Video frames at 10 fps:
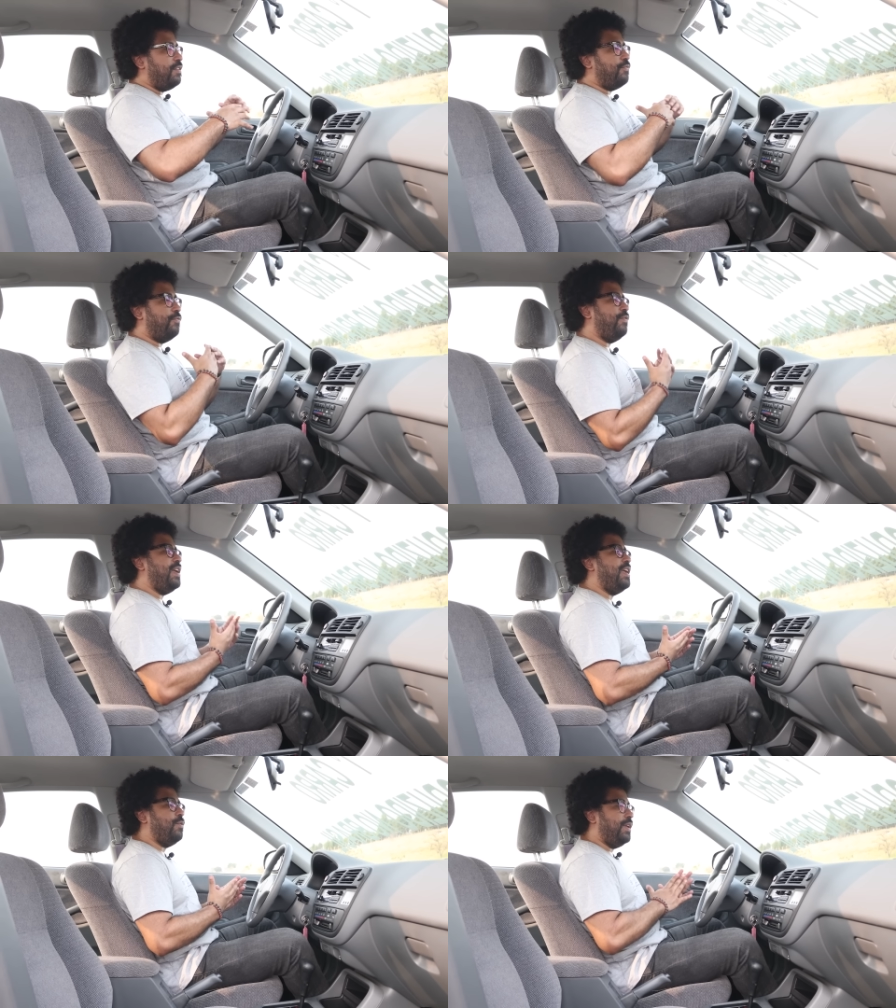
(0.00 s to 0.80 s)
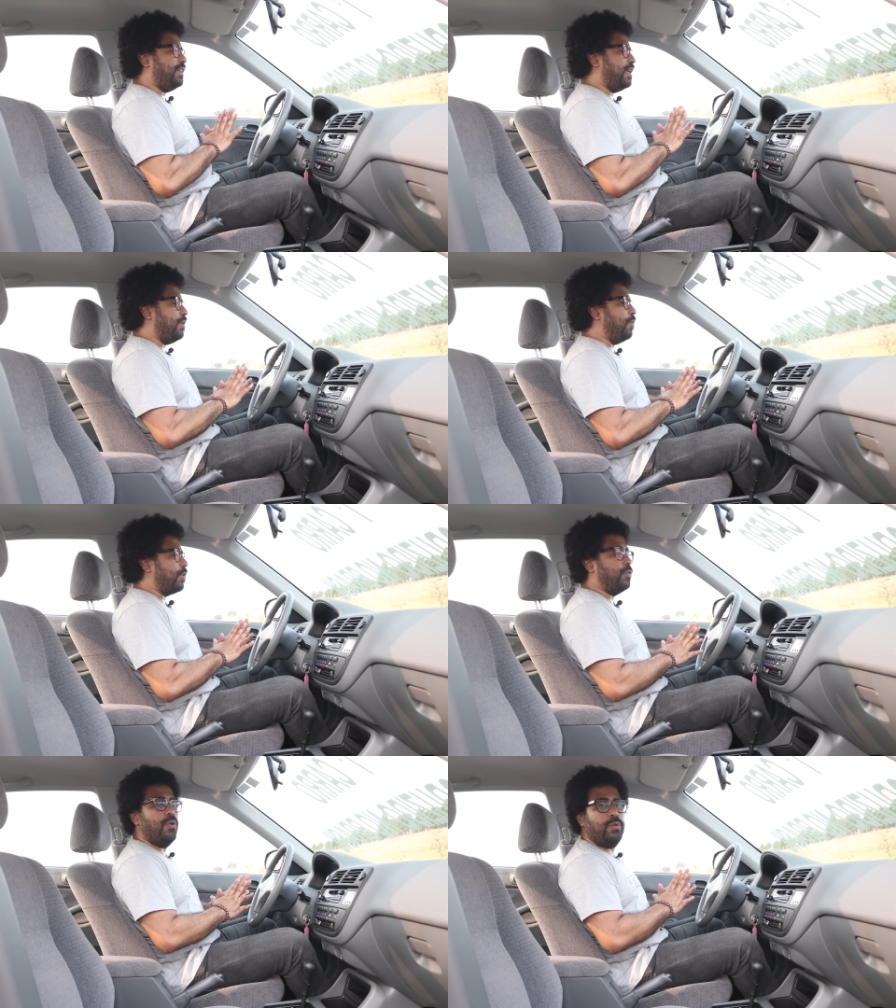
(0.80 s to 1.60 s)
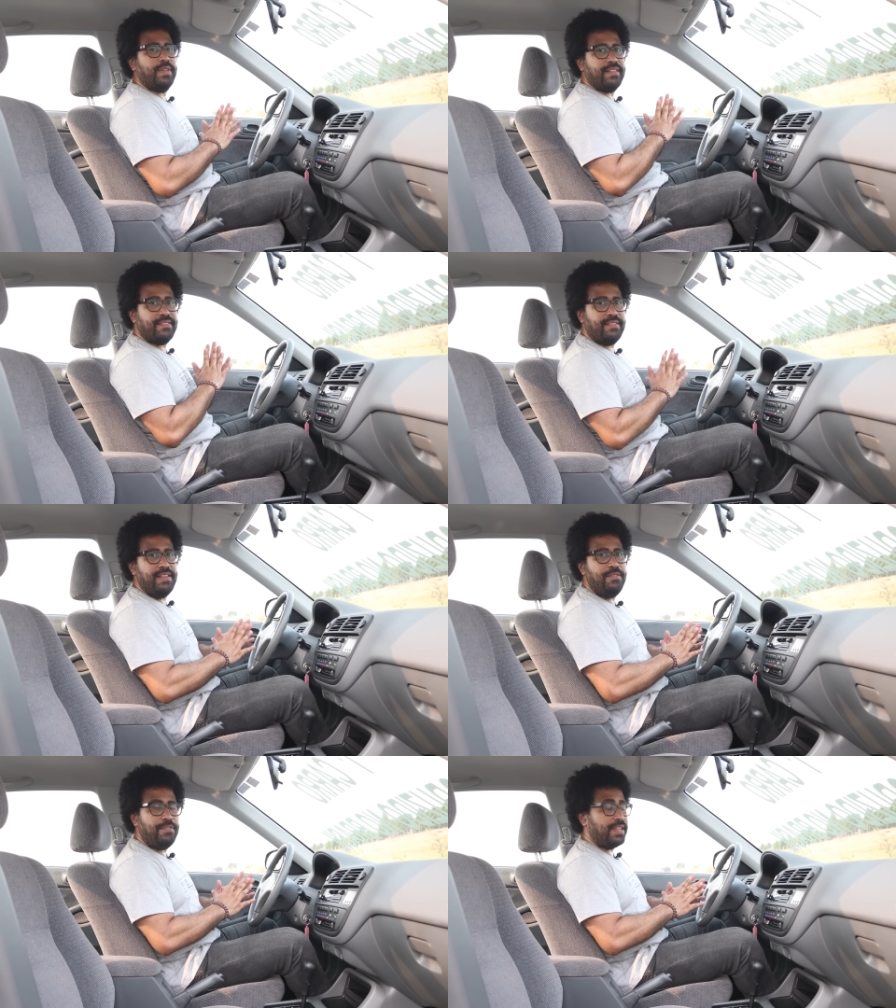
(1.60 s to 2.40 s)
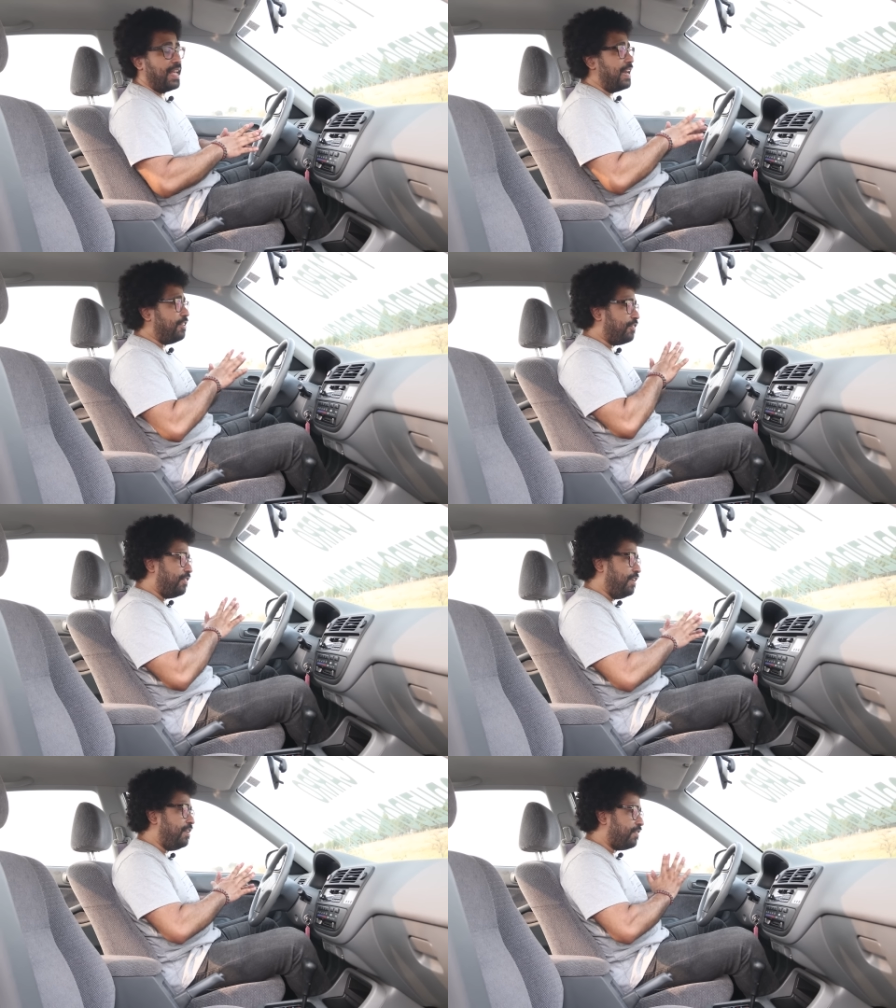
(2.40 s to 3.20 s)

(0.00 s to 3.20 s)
enfim no interior do Honda Civic LX